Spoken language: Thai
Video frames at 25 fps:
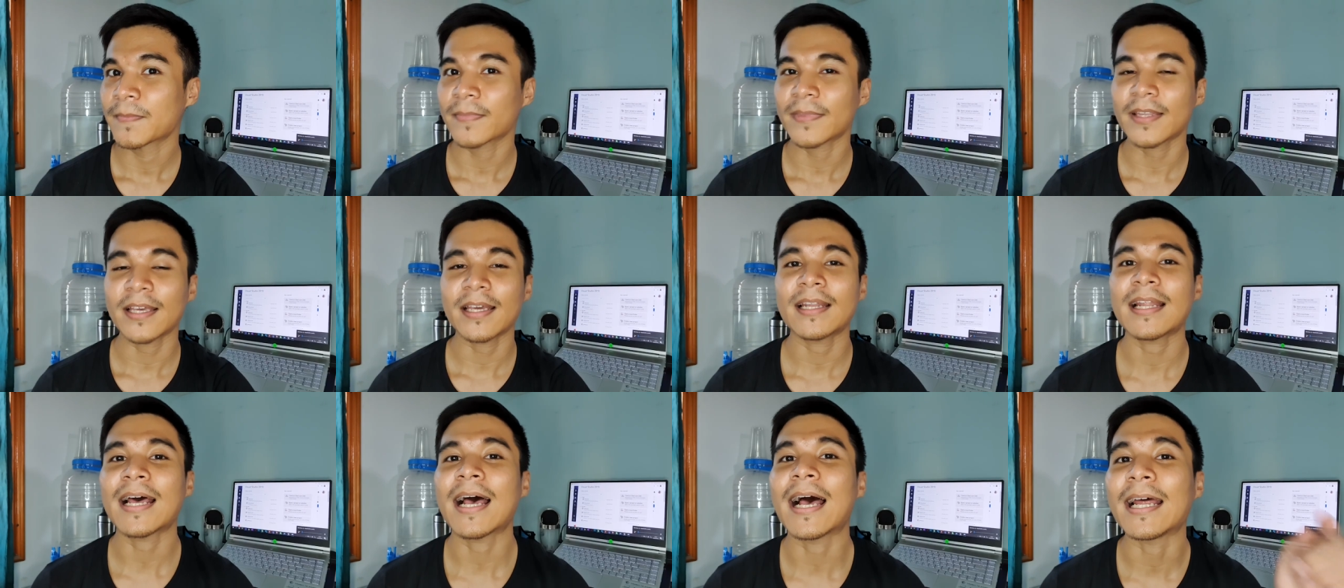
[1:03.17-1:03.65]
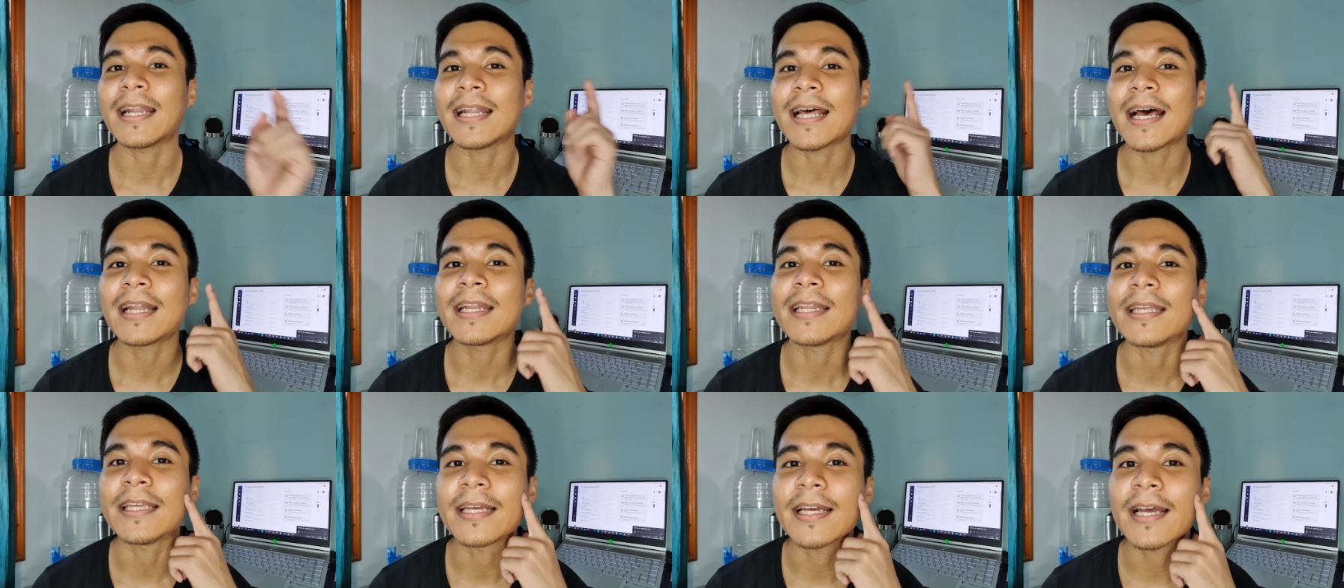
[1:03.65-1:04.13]
เต้ทาด้าน
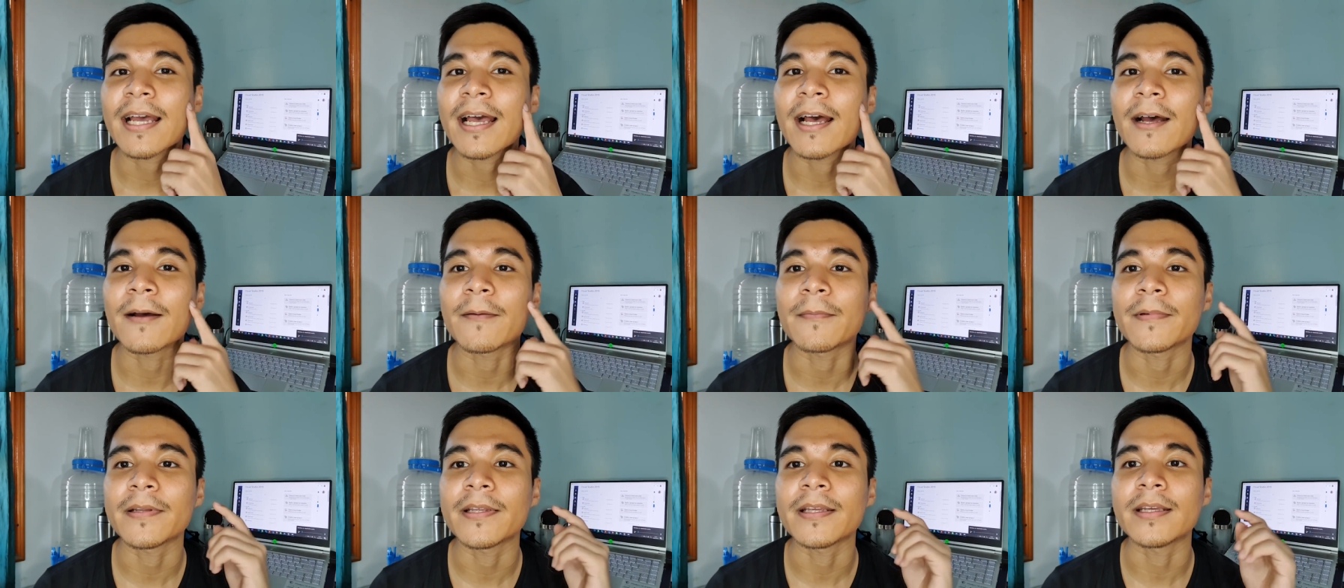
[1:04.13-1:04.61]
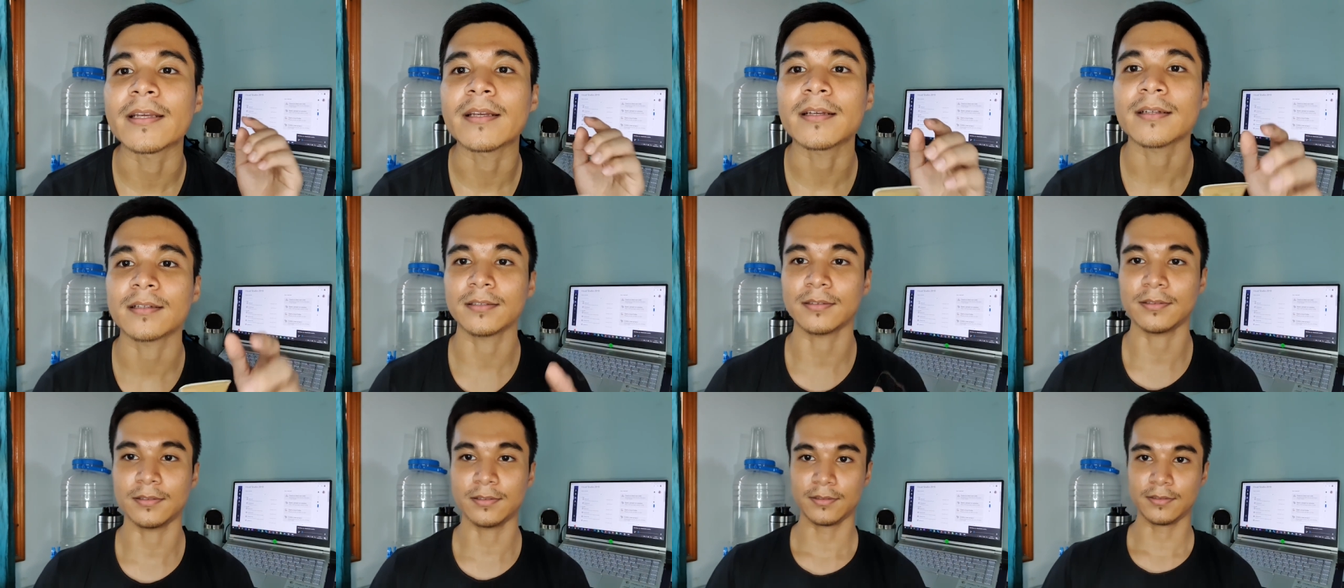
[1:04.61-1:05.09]
นี้ครับนี่
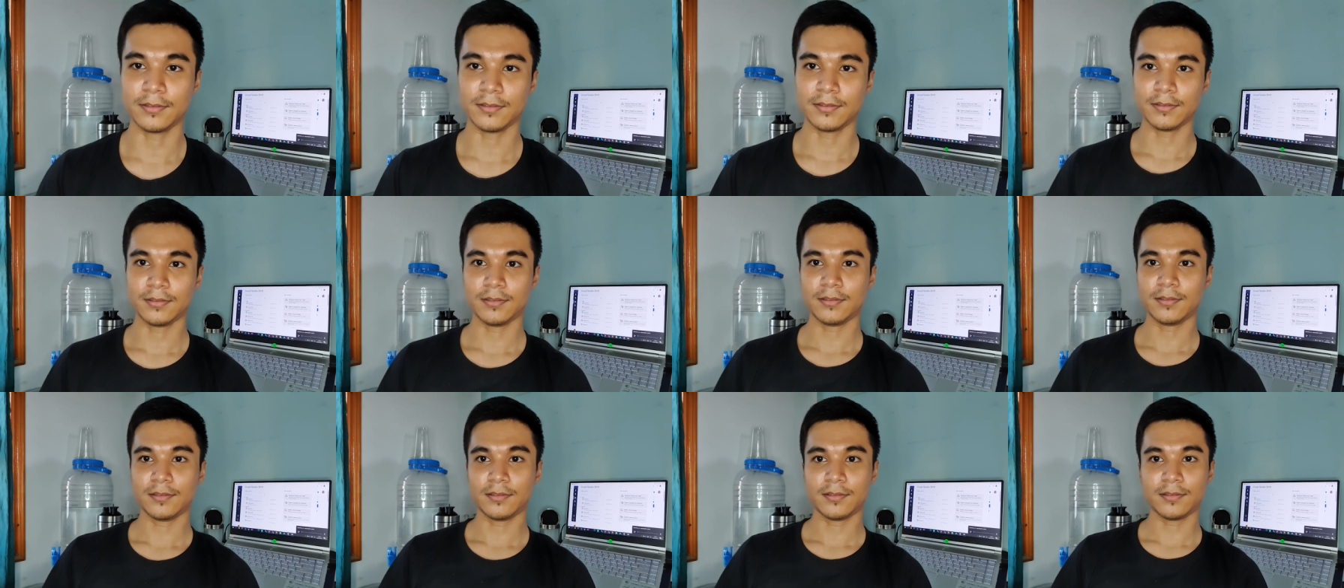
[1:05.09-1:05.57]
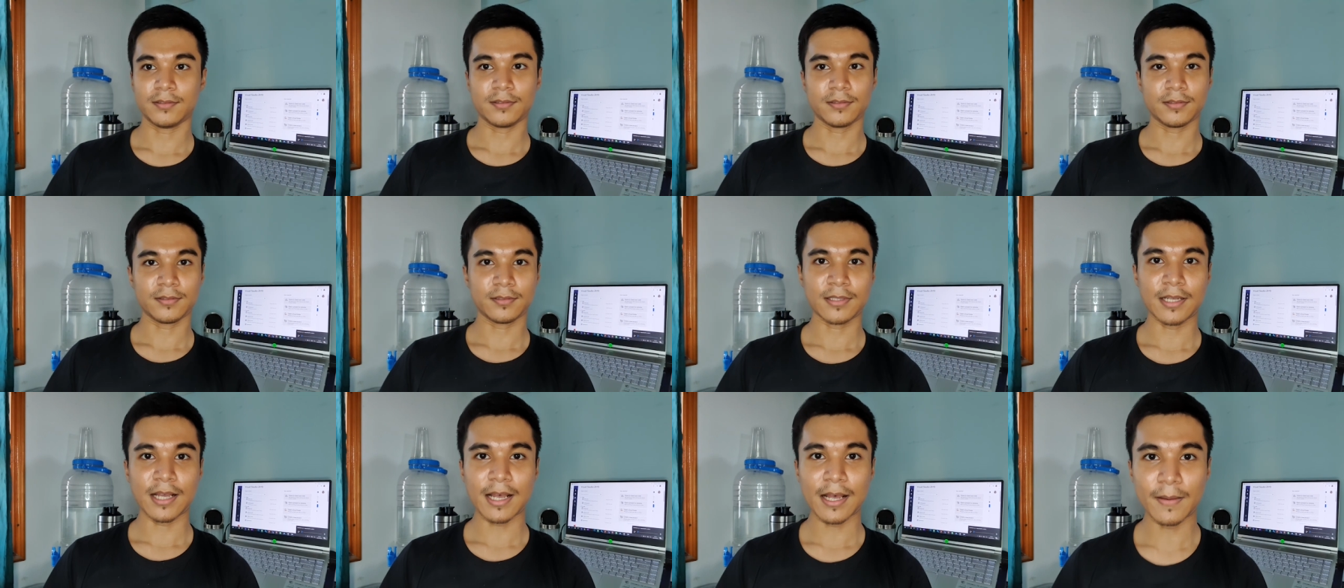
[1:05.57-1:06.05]

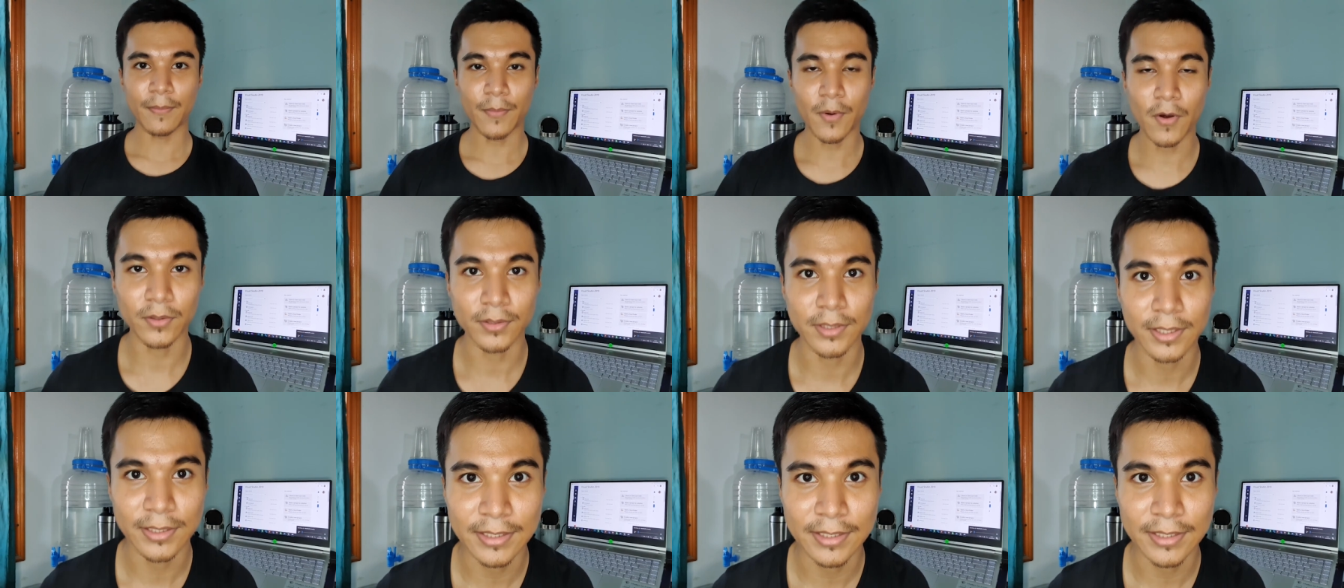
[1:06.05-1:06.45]
ถ้ามอง